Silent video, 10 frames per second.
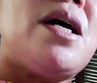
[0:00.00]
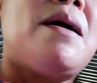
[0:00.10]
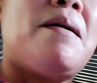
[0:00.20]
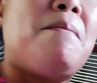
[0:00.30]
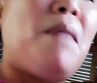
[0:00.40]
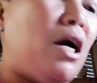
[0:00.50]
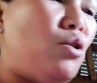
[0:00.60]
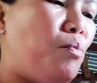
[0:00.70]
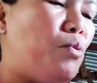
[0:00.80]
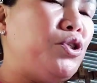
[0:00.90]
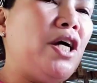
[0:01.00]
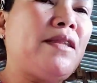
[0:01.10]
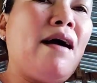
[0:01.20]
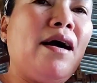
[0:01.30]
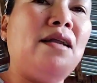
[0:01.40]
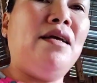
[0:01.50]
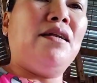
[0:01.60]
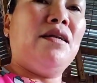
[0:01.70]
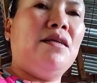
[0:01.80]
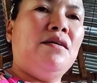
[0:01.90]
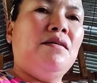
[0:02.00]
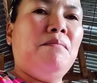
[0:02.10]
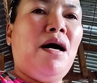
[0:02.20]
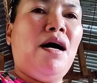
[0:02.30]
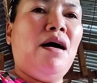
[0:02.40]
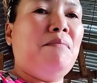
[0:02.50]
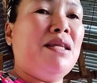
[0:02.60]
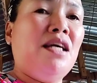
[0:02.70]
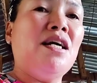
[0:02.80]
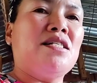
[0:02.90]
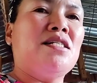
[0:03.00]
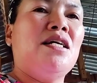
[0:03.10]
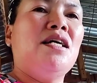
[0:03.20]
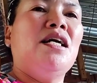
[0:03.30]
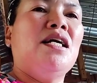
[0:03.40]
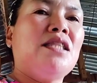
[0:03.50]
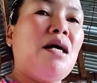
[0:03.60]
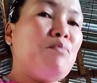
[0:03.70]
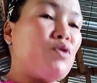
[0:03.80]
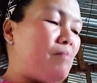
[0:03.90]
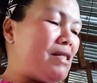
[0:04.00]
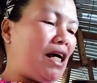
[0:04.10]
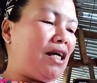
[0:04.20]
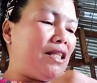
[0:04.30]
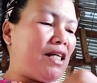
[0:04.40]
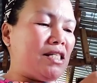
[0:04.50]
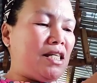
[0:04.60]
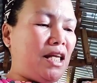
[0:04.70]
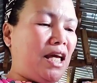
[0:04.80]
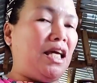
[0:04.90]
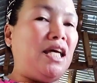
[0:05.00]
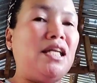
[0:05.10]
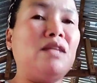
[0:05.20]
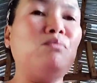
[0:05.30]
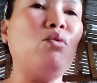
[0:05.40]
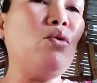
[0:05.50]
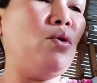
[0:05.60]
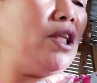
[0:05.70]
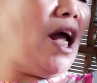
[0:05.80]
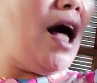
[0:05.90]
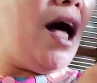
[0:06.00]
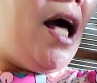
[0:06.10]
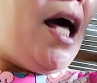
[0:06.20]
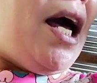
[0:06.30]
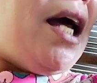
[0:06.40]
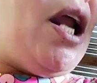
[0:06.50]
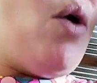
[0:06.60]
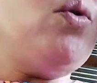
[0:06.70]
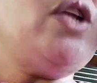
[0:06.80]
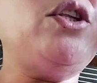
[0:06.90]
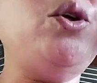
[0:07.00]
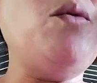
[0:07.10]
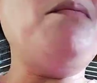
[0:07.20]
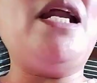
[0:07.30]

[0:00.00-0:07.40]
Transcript: maano po siya tanggalin. Ma, matigas. Tapos, masakit kasi naiinat mo na naunat yung balat